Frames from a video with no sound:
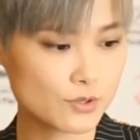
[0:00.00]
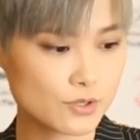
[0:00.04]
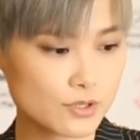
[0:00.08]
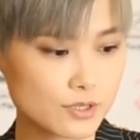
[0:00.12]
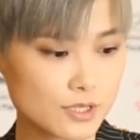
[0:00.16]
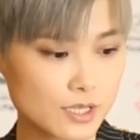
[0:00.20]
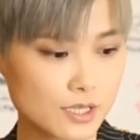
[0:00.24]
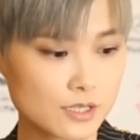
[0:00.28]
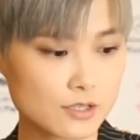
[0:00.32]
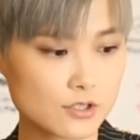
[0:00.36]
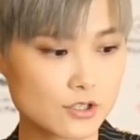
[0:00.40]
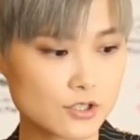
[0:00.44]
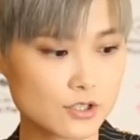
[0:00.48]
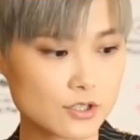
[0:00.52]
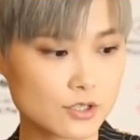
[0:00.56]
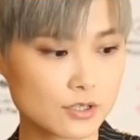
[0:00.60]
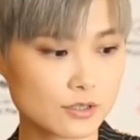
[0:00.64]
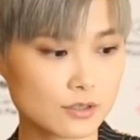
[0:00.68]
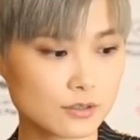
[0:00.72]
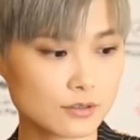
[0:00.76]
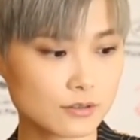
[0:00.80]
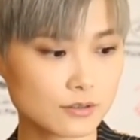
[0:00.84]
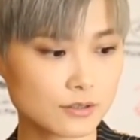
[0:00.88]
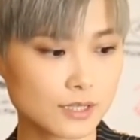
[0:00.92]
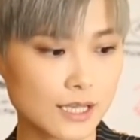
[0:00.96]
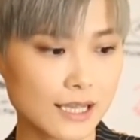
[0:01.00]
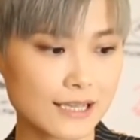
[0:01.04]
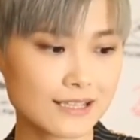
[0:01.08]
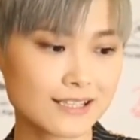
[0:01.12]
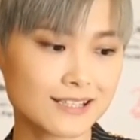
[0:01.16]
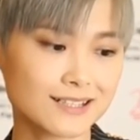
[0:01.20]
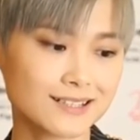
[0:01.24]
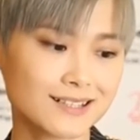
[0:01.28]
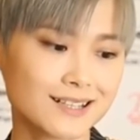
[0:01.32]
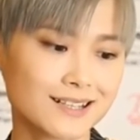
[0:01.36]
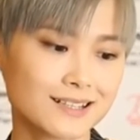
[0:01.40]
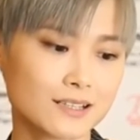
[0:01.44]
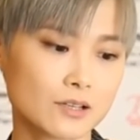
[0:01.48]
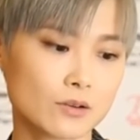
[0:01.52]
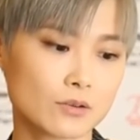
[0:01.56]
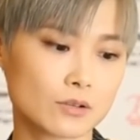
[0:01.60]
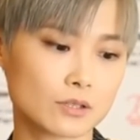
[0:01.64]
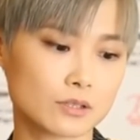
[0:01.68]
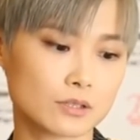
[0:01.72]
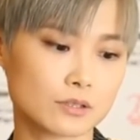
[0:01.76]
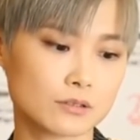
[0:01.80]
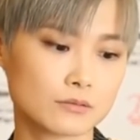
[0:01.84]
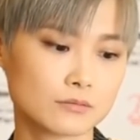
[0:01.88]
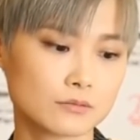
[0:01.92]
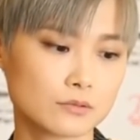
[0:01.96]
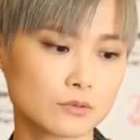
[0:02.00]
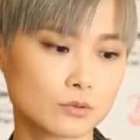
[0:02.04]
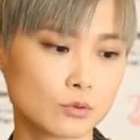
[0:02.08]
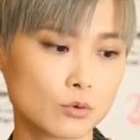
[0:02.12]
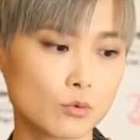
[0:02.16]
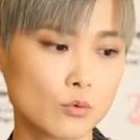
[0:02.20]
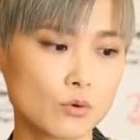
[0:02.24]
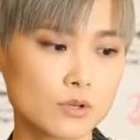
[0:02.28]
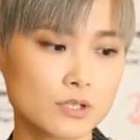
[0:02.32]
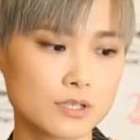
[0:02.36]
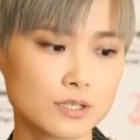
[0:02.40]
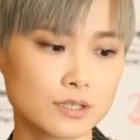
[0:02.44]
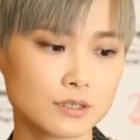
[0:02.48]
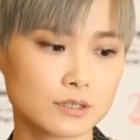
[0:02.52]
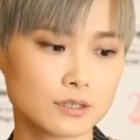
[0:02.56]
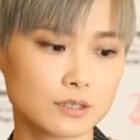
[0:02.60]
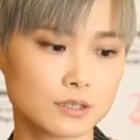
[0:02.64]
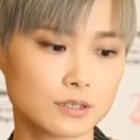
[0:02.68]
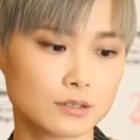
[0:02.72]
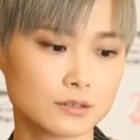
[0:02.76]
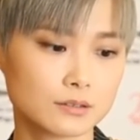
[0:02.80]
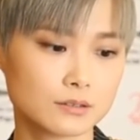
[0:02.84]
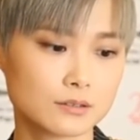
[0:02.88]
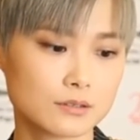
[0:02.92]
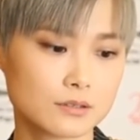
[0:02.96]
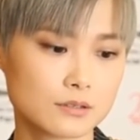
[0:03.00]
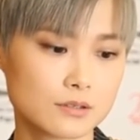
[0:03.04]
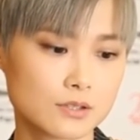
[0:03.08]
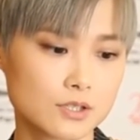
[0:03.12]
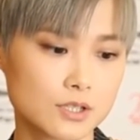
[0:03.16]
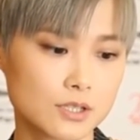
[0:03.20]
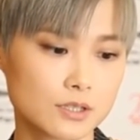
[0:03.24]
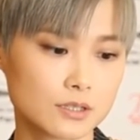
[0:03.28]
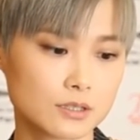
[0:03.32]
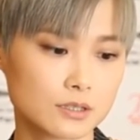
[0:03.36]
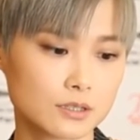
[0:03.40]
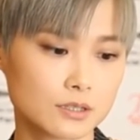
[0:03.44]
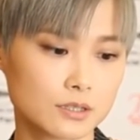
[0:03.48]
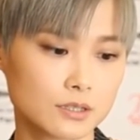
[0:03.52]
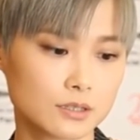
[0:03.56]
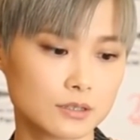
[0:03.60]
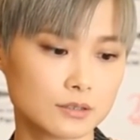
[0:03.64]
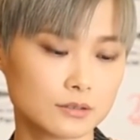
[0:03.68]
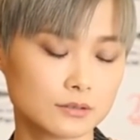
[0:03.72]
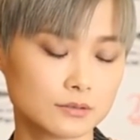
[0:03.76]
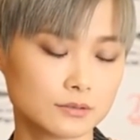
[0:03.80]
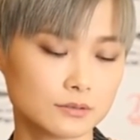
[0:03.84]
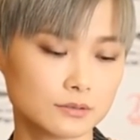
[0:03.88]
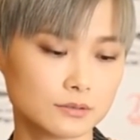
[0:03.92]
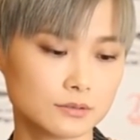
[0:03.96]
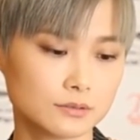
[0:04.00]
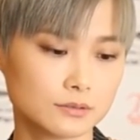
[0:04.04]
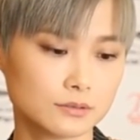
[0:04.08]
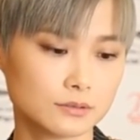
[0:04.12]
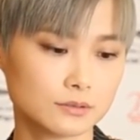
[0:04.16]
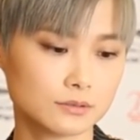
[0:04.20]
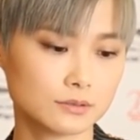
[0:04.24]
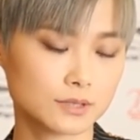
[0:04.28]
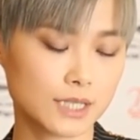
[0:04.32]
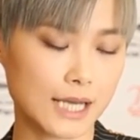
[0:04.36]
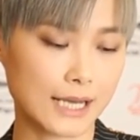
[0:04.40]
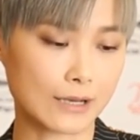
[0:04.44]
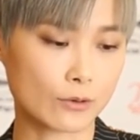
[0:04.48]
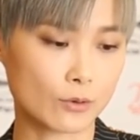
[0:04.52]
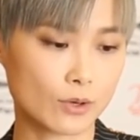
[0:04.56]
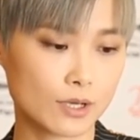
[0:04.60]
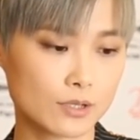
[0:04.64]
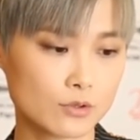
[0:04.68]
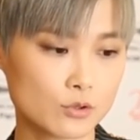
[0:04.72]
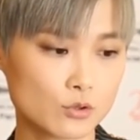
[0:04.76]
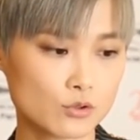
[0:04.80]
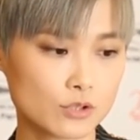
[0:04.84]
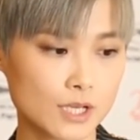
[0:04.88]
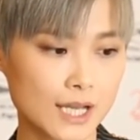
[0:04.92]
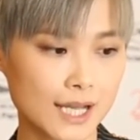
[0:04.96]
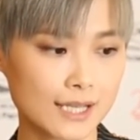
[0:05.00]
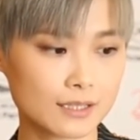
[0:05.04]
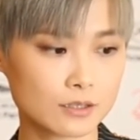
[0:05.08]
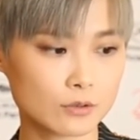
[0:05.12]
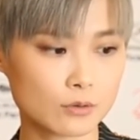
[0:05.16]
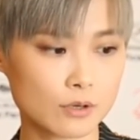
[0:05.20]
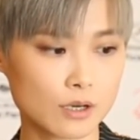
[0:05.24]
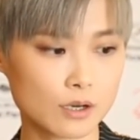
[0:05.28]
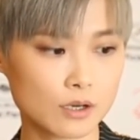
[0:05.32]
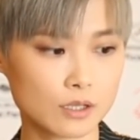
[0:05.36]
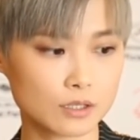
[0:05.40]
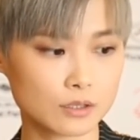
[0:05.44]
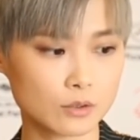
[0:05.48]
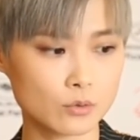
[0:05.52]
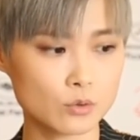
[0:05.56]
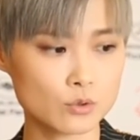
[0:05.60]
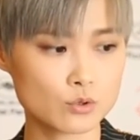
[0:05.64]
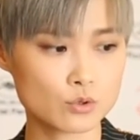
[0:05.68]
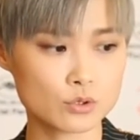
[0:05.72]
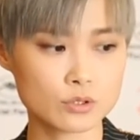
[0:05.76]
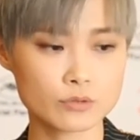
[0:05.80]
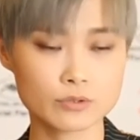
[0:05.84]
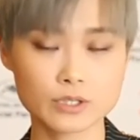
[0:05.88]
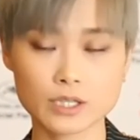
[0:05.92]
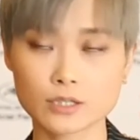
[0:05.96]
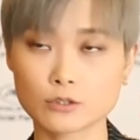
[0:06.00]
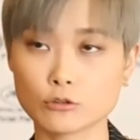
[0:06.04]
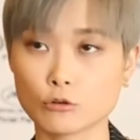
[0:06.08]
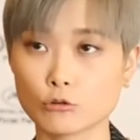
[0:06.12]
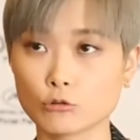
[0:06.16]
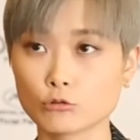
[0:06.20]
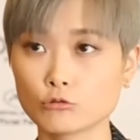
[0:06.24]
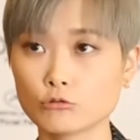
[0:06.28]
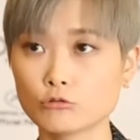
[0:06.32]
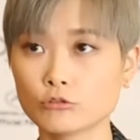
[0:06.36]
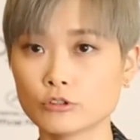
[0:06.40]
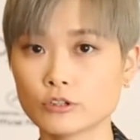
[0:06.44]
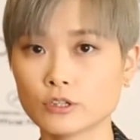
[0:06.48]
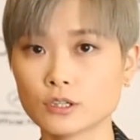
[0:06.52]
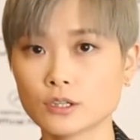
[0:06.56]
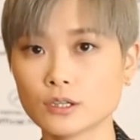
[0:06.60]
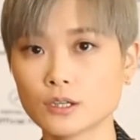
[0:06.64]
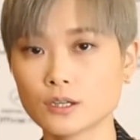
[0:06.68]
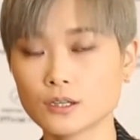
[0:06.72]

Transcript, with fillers: 就是这一支，大家现在看到可能通过这个这个感官去看的话，可能会觉得有点浓郁，